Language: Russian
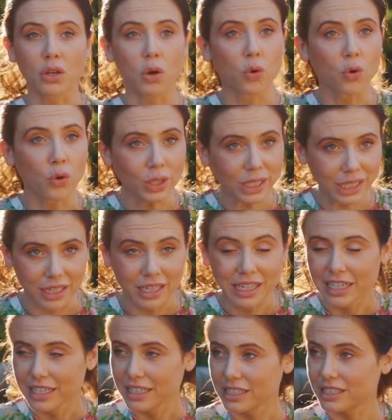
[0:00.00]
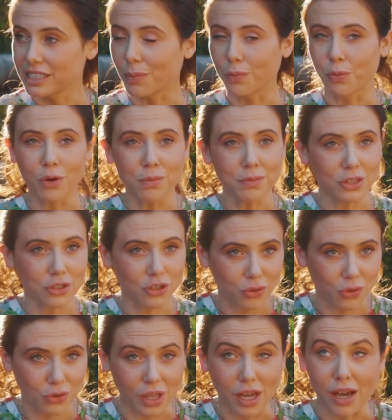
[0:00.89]
на уроке, запомнить
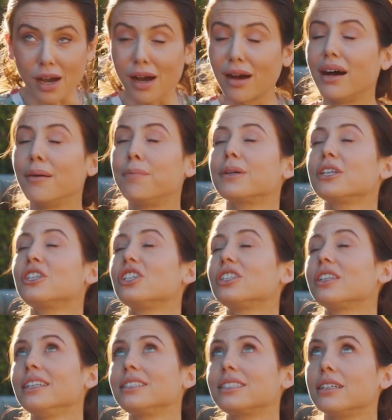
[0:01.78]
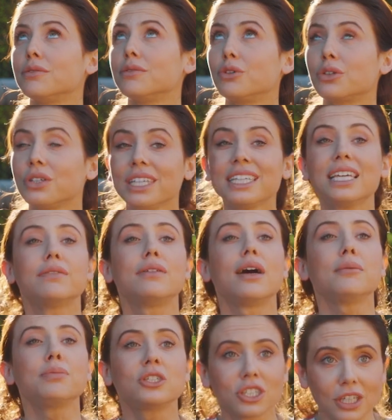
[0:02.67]
что-то, а прочитать главу книги
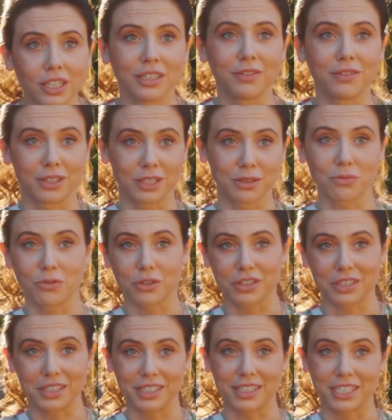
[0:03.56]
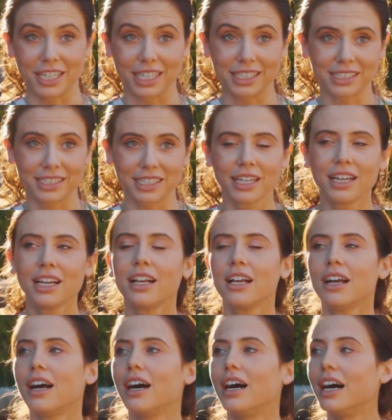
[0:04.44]
вообще невозможно сейчас.
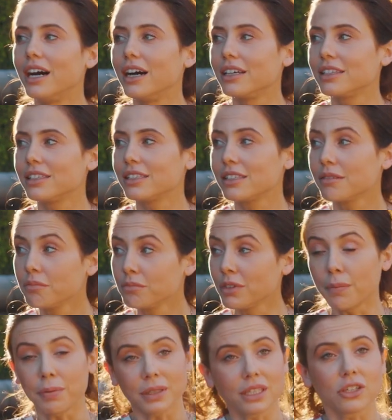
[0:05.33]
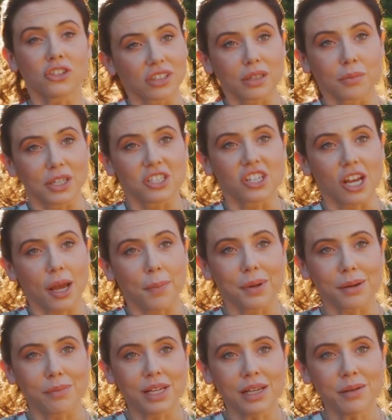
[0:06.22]
А, мне показалось, что это большая
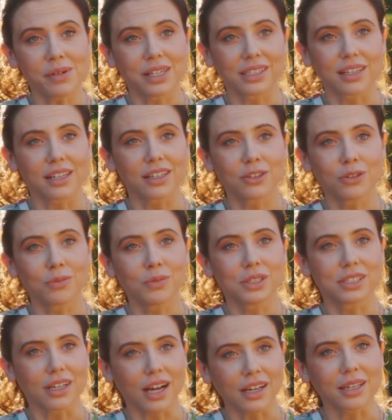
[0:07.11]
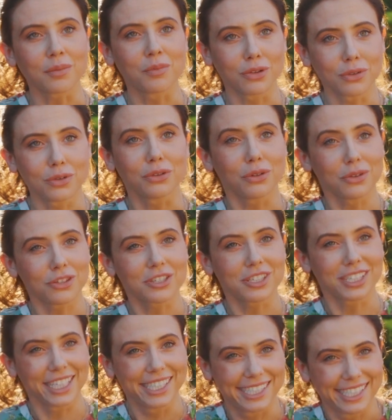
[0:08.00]
проблема, я стала думать, как я могу ее
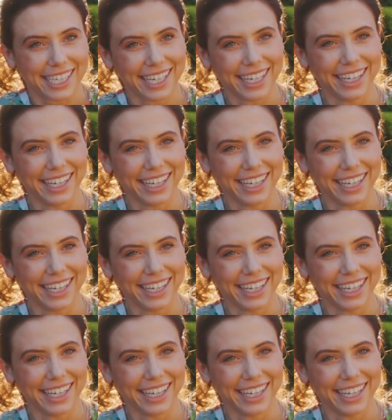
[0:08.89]
решить.